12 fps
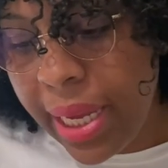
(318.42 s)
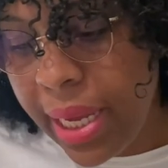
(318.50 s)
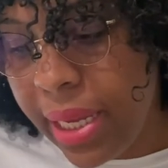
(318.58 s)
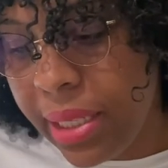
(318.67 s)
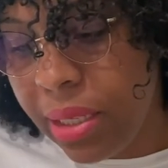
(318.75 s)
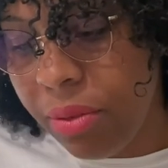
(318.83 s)

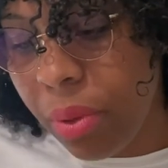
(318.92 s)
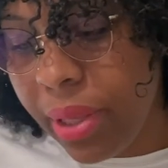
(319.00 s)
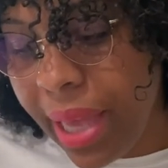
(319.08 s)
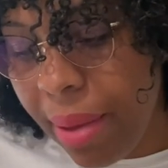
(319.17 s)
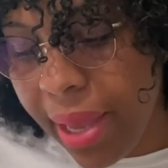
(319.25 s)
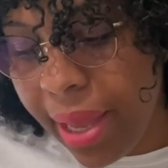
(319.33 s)
Et c'est vraiment
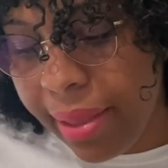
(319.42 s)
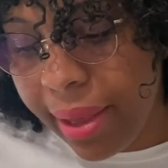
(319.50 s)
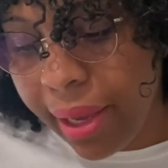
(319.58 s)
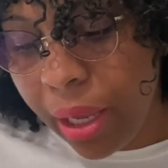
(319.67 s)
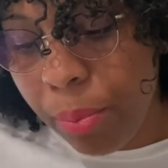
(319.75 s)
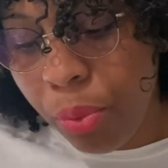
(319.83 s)
une gamme qui a été
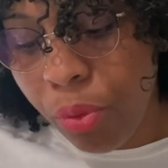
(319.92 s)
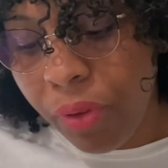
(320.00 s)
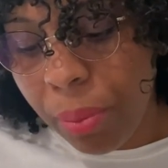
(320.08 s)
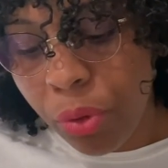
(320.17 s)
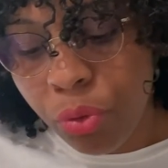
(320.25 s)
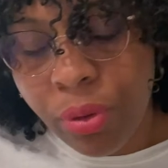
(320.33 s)
créée pour
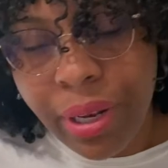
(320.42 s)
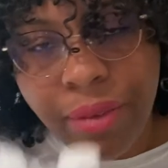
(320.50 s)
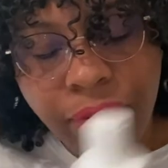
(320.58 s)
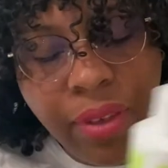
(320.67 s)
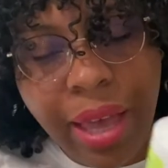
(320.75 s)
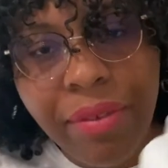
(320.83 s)
vraiment toutes les
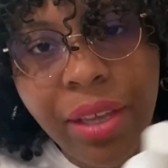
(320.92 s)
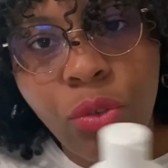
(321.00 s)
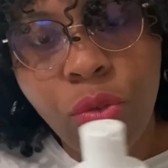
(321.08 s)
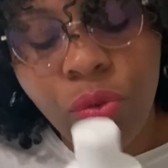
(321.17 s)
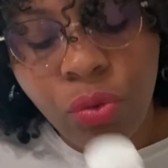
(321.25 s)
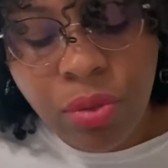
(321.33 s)
filles avec
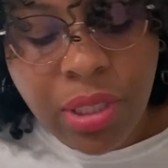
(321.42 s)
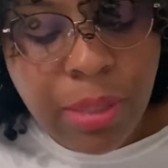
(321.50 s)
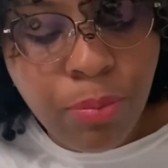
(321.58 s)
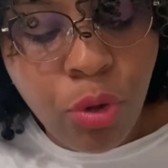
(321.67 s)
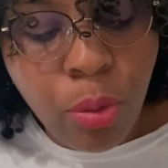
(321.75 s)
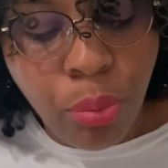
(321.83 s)
tout
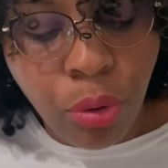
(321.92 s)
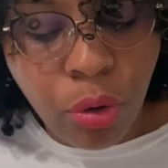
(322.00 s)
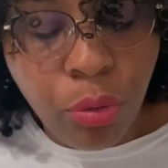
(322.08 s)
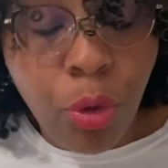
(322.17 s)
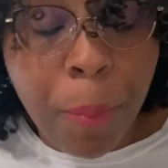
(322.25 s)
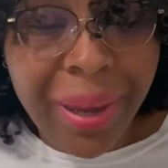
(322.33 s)
type de
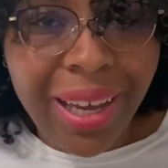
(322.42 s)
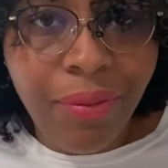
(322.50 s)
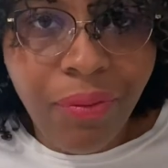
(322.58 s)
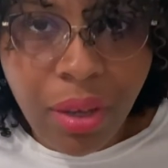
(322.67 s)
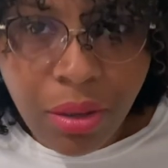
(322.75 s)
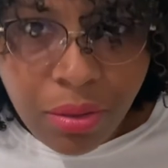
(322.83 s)
boucles. De
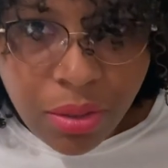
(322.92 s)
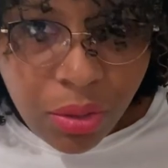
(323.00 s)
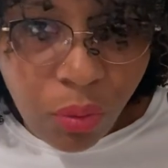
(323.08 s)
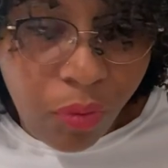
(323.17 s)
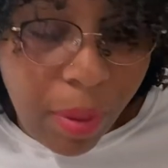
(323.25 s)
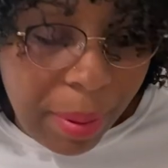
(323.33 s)
préférence,
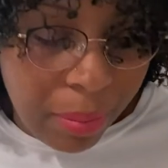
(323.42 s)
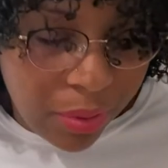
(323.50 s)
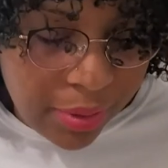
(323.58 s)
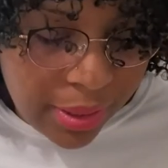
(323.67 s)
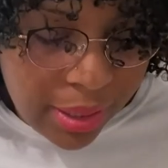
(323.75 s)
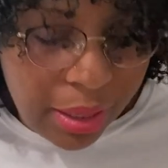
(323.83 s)
on va pas
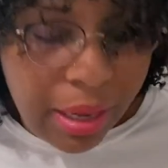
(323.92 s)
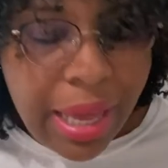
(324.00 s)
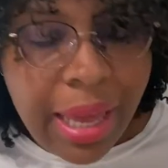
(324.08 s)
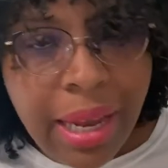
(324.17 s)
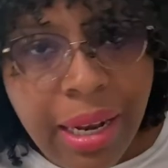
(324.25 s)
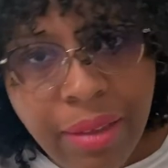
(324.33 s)
mentir,
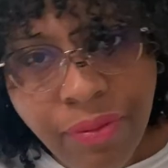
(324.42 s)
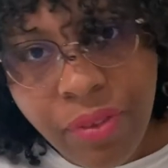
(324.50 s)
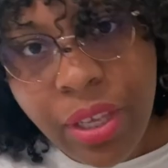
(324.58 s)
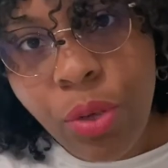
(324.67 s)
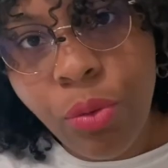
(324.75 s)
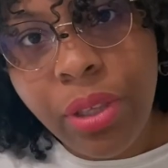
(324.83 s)
les
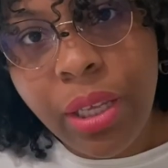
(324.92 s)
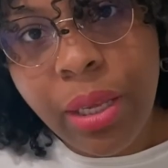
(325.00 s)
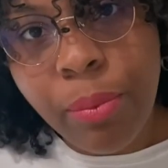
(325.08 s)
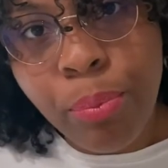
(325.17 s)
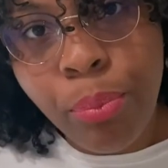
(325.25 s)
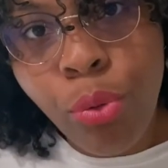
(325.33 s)
filles qui ont
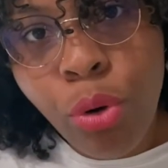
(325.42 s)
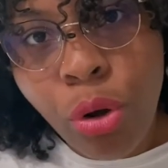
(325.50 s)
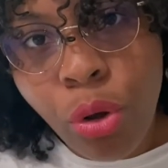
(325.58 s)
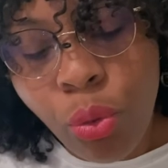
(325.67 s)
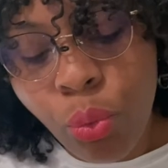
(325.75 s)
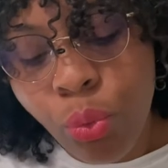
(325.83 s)
des
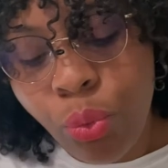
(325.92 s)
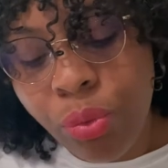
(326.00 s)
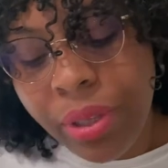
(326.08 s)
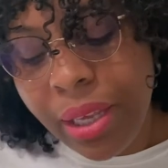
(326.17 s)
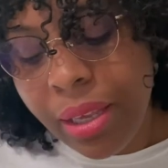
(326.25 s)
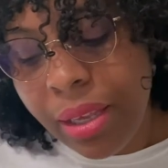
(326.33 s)
boucles ou
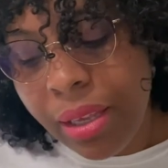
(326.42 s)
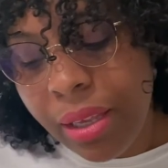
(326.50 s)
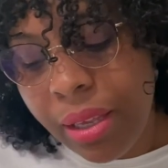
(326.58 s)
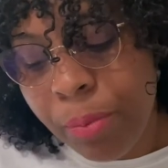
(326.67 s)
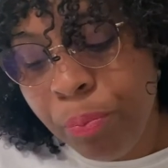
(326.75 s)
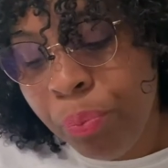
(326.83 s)

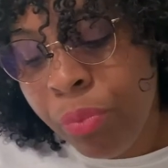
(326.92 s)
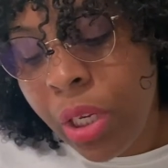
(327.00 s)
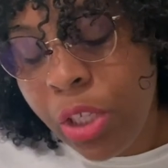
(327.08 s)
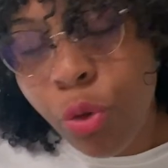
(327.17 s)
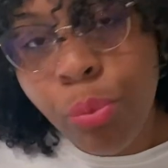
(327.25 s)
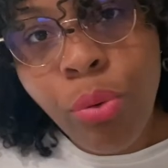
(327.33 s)
des,
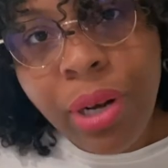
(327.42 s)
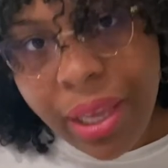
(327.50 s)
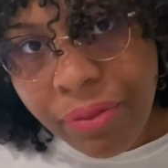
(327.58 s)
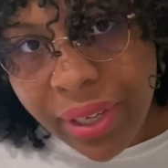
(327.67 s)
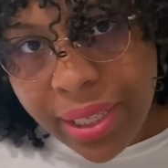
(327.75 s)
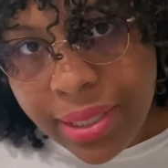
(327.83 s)
des cheveux
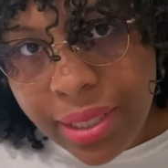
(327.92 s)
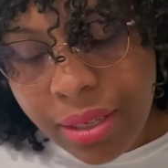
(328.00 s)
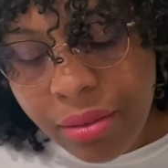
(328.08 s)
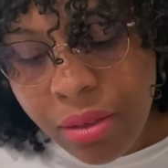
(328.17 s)
bouclés frisés